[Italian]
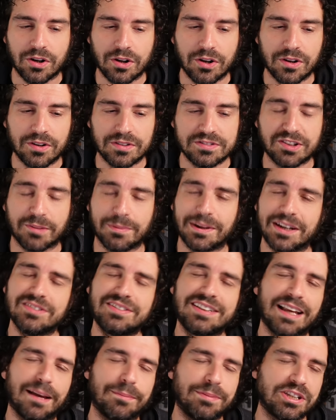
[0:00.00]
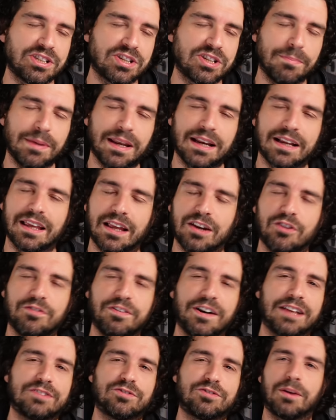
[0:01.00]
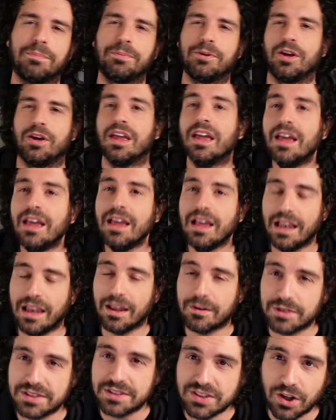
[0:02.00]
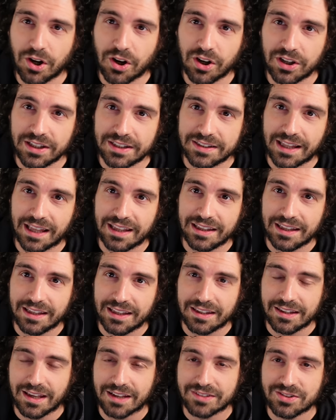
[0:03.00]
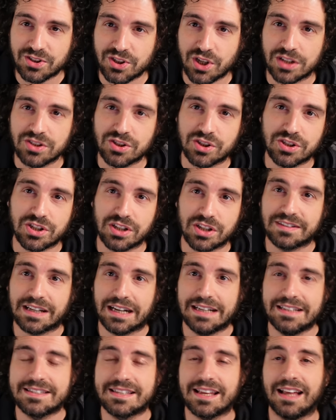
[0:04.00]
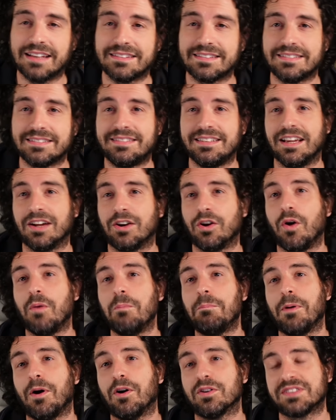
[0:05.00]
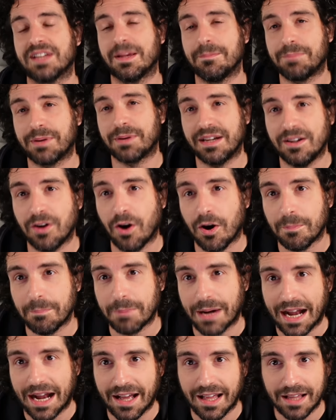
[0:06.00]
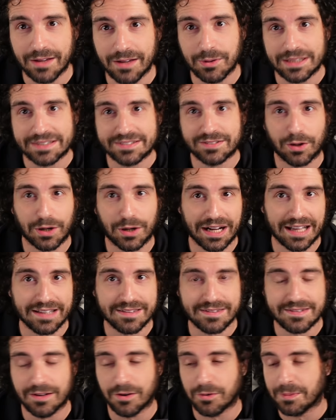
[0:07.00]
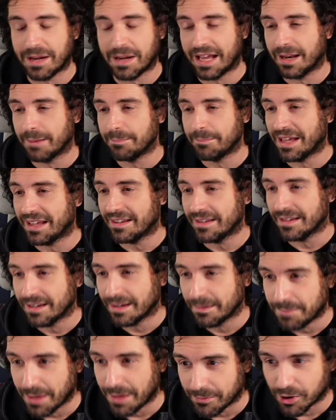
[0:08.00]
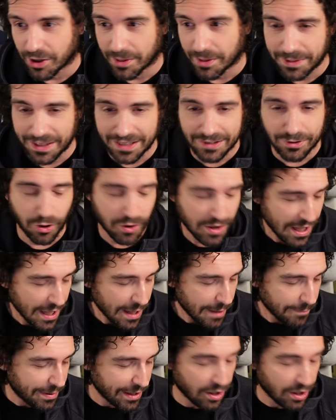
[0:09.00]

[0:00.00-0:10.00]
eh, insomma non si capisce bene che hanno fatto, che poi le questioni degli exchange centralizzati siano un po' sempre in ombra, e questo ragazzi ormai l'abbia, l'abbiamo capito, però